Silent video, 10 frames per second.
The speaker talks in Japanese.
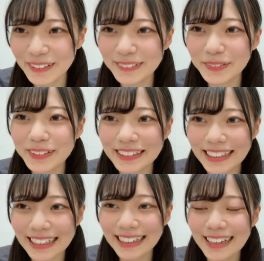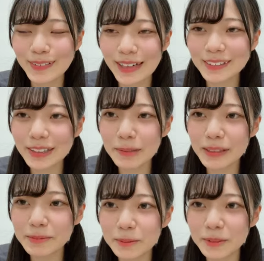ピーポーでワルト
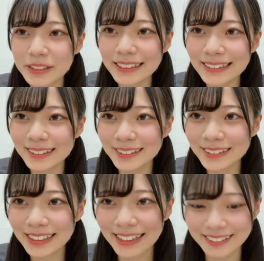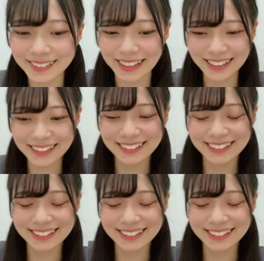ピーポーもいい曲だけどね